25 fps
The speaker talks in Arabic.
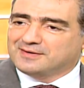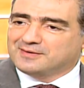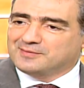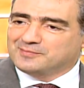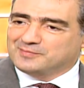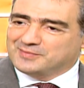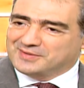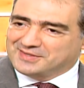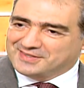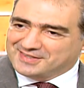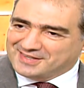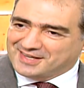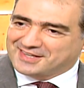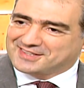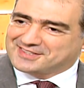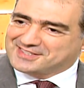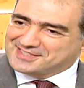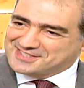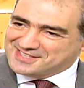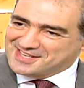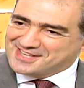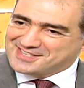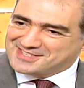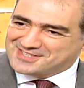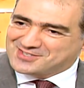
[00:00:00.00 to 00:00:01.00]
من
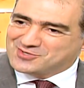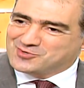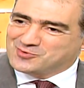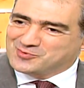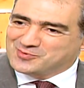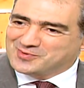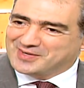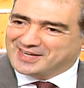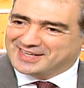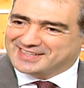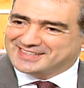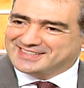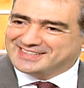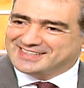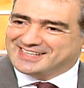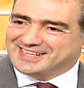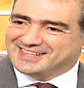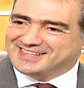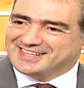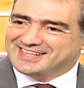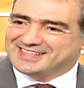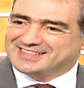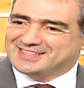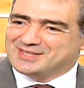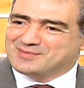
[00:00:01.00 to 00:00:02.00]
اختصاصي واكيد
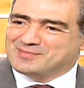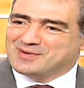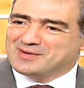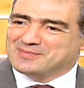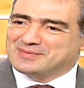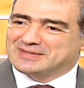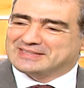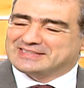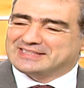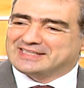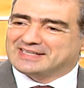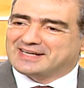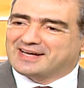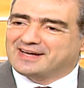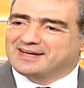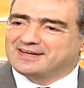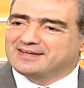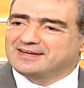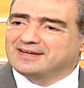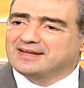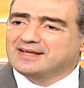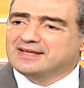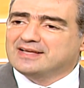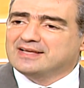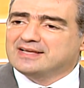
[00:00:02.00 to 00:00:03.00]
اهتمام كثير
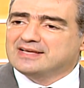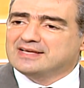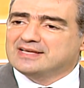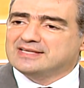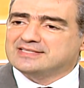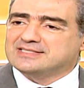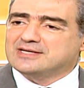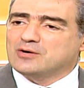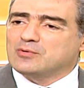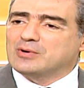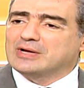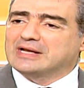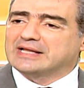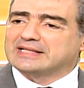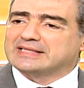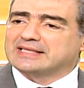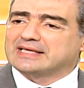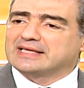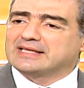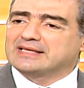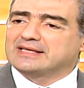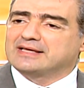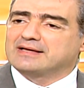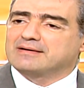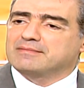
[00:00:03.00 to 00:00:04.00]
اهل اذا ولد
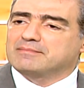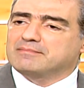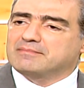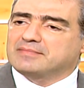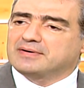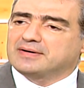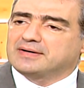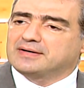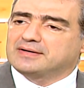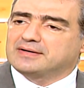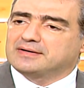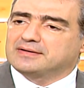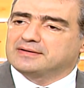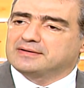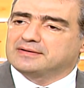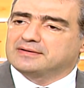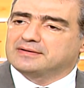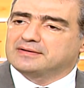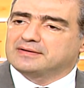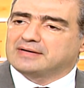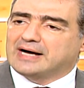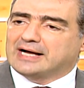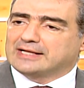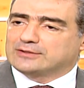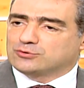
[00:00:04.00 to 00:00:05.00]
خلق
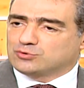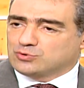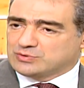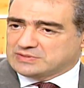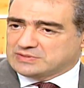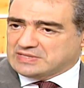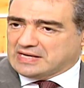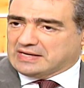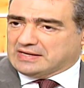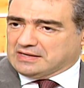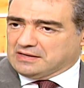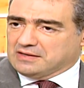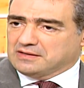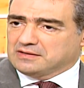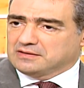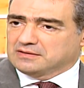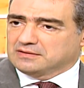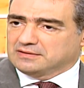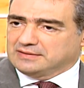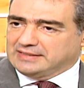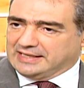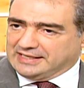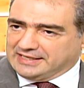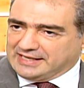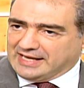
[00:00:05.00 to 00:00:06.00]
آه، عنده ذكاء
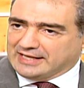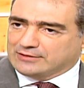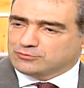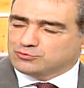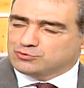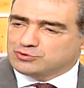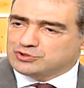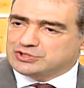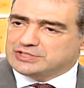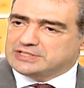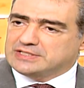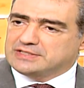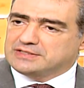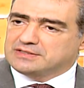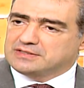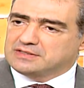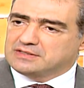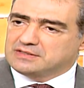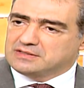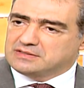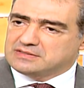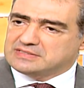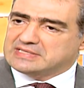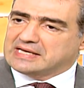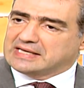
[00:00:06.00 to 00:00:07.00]
يعني عنده جين
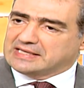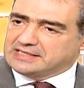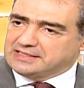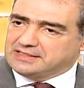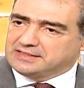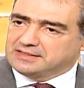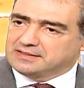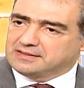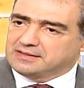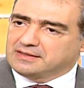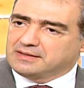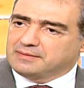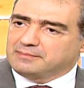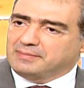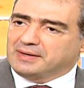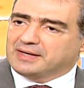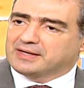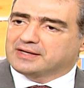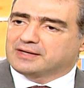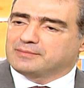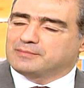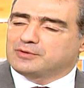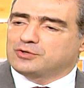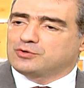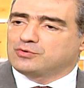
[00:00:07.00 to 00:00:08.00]
ذكيه
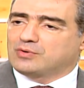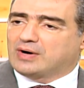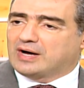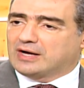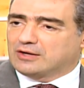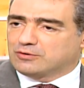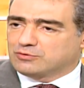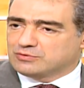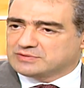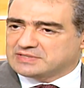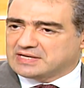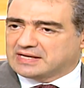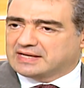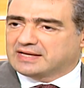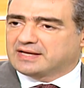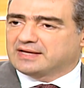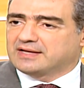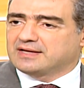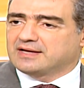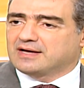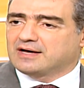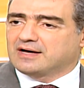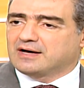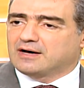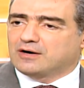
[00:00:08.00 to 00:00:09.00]
بحكم انه اهله
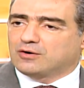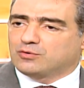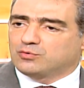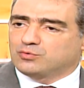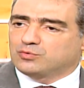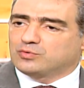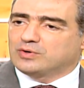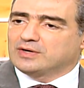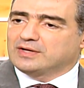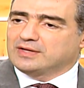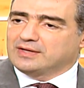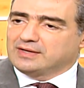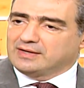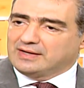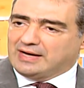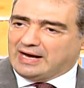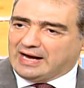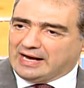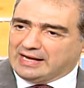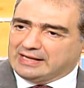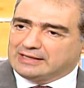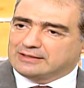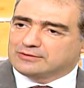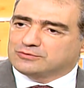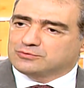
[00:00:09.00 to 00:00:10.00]
ذكيه او
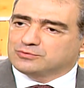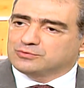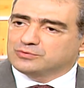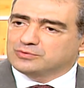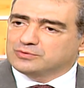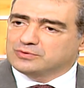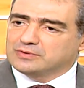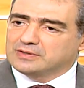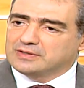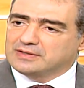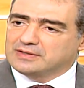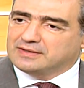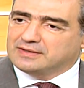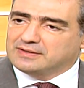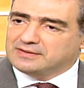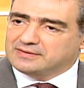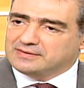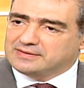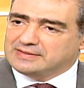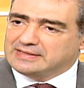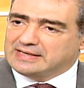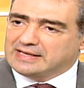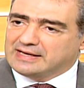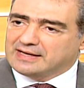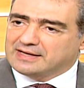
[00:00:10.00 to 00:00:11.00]
عائلته آه،
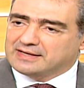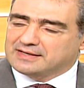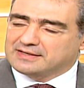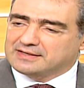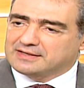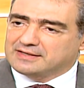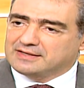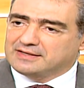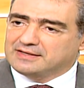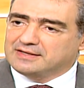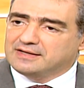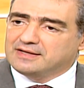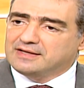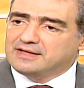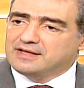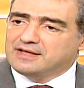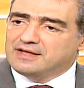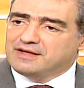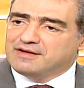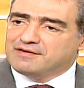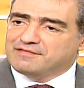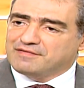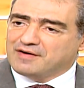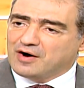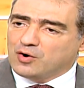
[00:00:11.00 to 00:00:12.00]
الى اخره
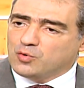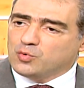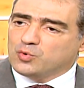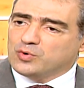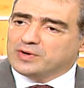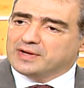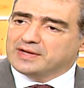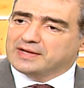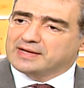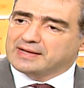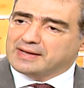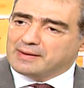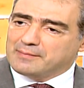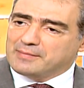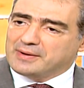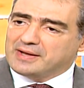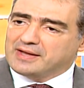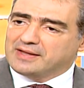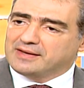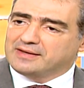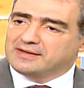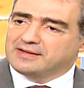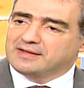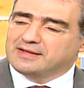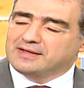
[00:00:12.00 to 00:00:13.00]
فهو
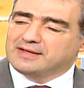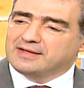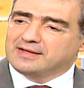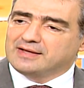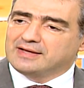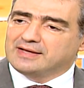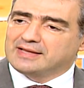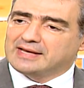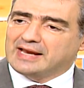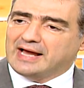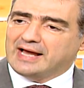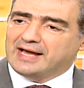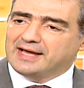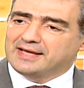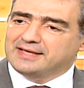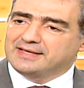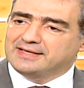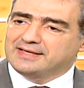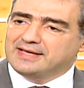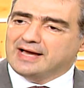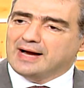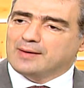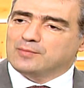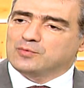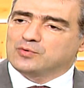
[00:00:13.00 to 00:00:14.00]
كمان رح
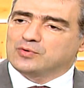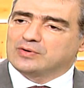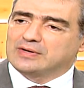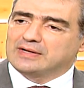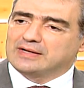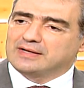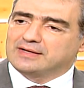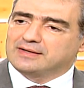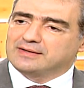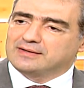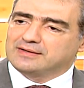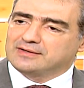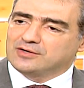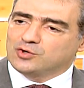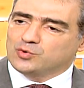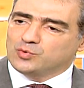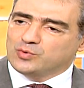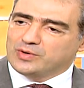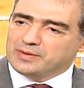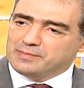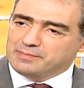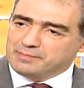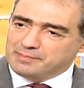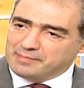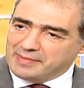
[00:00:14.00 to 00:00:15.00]
يعمل آه، هو
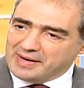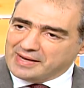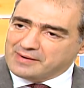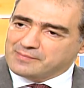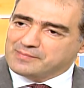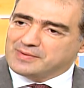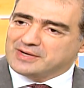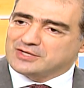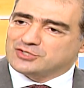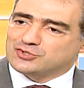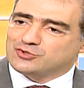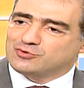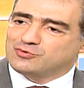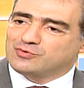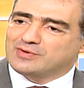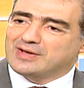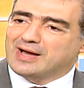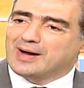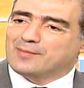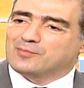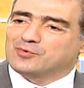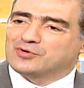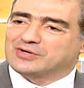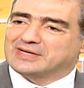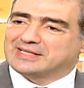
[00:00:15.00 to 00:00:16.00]
مبرمج انه
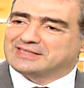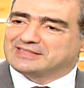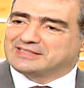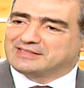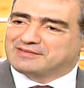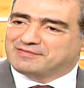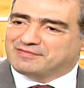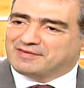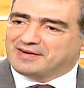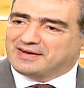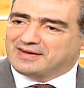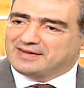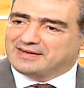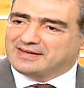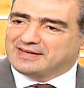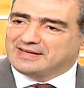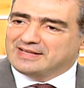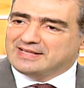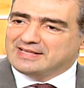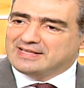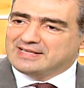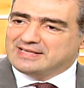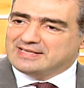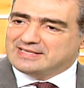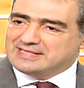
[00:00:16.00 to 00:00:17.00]
يعمل رده فعل
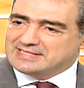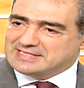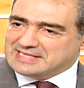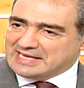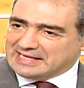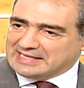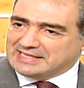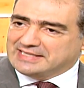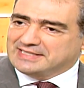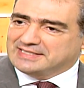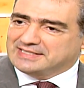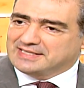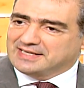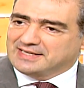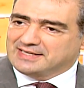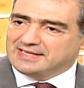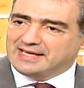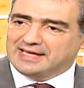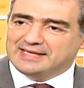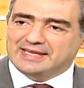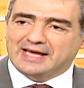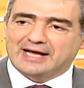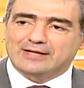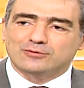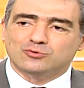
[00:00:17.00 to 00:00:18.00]
ذكيه
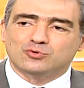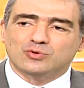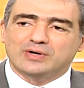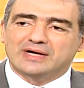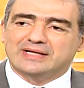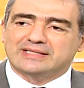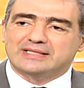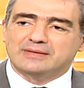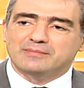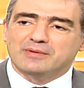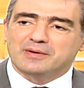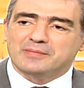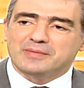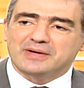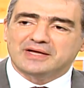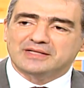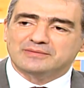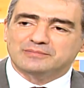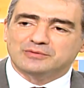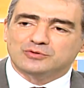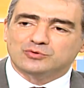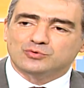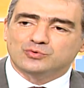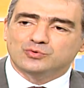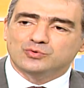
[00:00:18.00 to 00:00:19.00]
يعني عنده اهتمامات
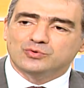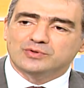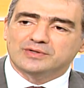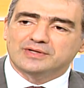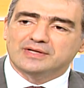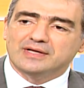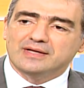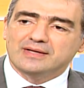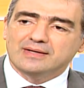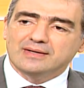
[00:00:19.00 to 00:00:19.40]
بتكون